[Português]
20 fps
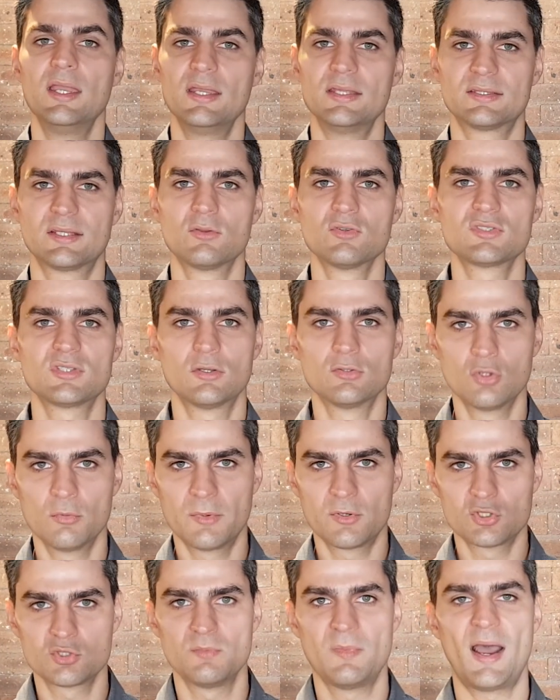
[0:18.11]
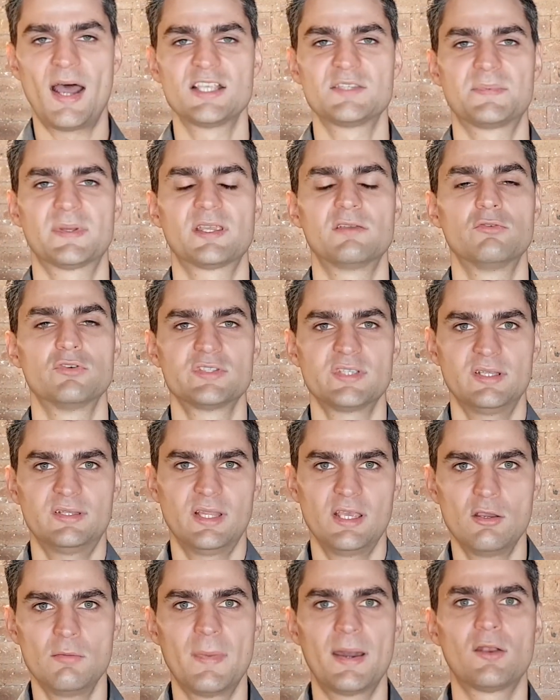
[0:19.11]
Então são números básicos para que você
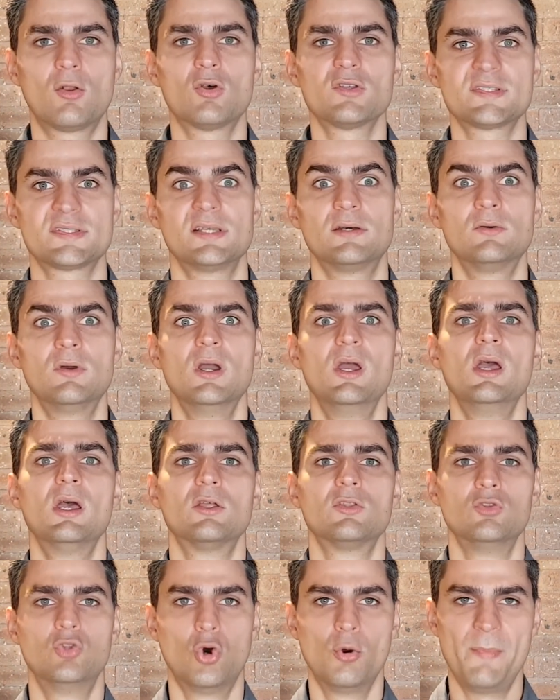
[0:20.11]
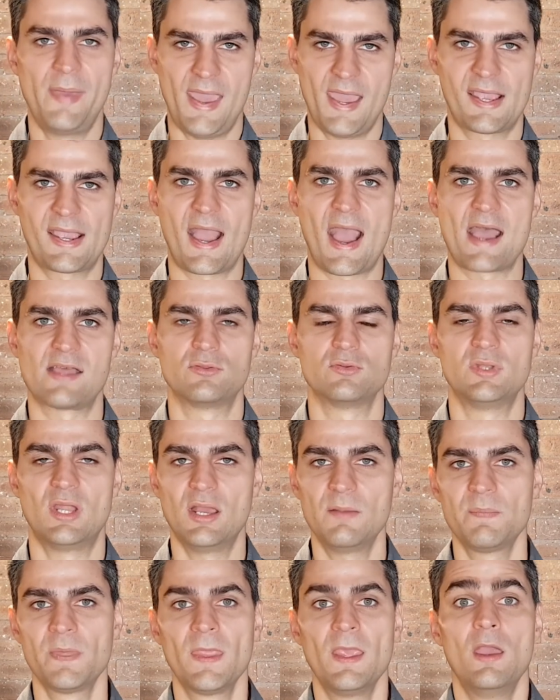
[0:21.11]
tenha uma noção do mercado.
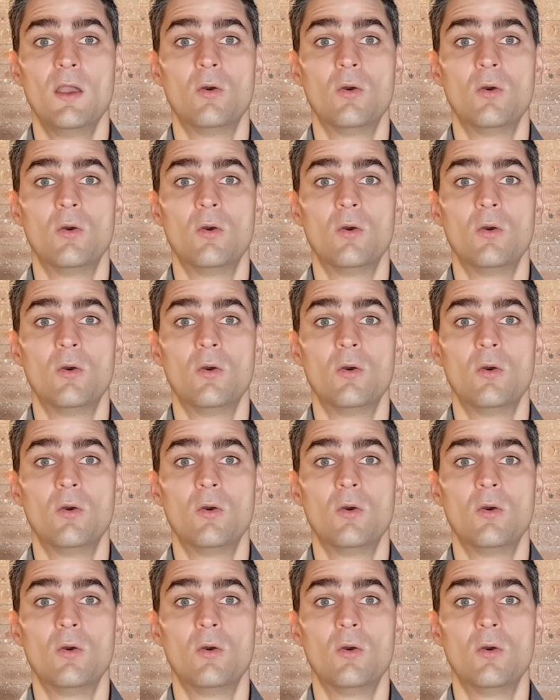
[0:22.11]
Né?